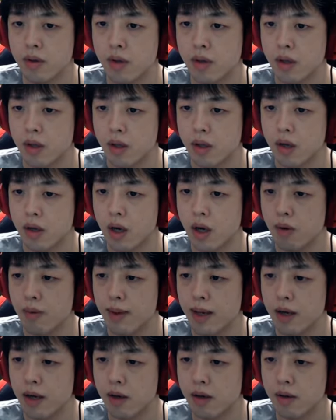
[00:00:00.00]
えー、あ、ご
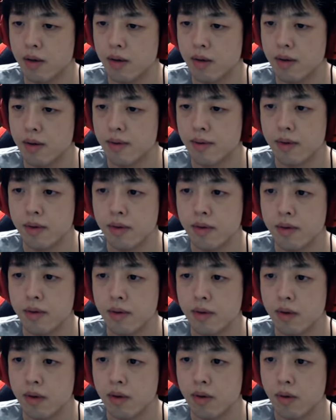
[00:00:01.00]
めん。
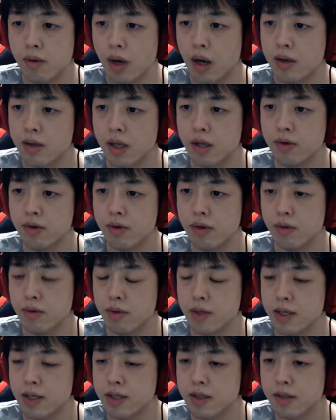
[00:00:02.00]
ほら、手ぬぐいを
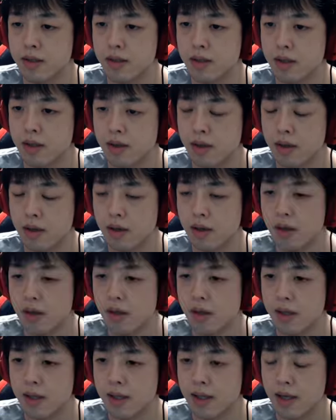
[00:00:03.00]
濡らす。
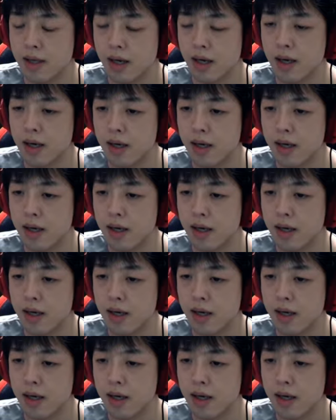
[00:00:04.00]
きた。